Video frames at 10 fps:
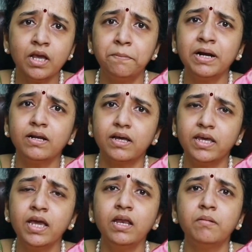பட்
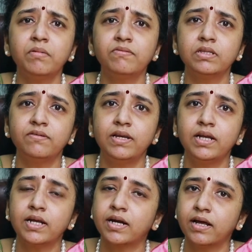ஏன் நம்ம வந்து
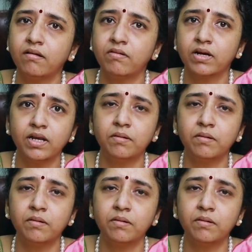வெளியில் கடையில் வாங்கி